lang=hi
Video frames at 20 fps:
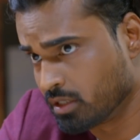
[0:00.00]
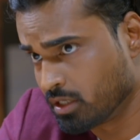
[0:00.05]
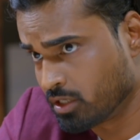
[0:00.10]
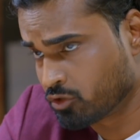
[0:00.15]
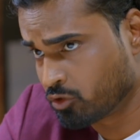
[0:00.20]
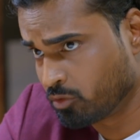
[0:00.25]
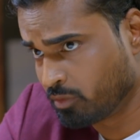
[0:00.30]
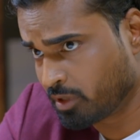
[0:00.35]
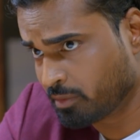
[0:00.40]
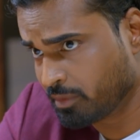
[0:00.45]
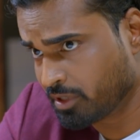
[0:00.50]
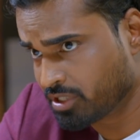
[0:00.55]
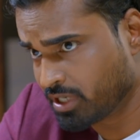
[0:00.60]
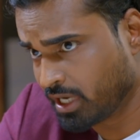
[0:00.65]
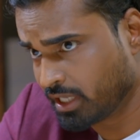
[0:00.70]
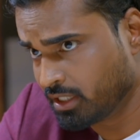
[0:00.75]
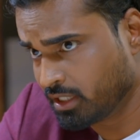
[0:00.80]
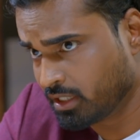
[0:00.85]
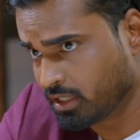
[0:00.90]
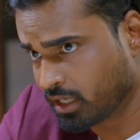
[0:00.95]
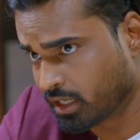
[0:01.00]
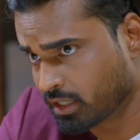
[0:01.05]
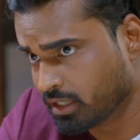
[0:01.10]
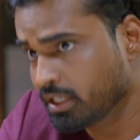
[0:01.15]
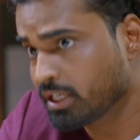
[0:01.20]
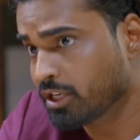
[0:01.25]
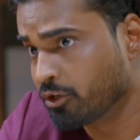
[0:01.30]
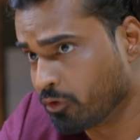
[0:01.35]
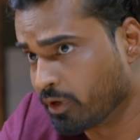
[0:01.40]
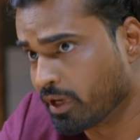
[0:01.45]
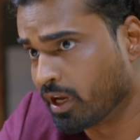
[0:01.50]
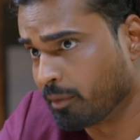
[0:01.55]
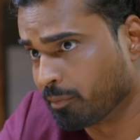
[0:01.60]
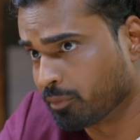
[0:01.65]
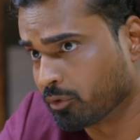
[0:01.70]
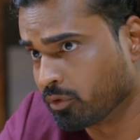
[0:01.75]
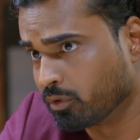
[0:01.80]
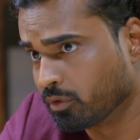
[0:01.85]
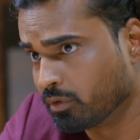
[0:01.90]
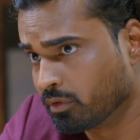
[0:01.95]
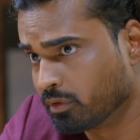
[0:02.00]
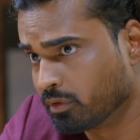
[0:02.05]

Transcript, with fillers: इस उम्र में शादी करनी क्यों है आपको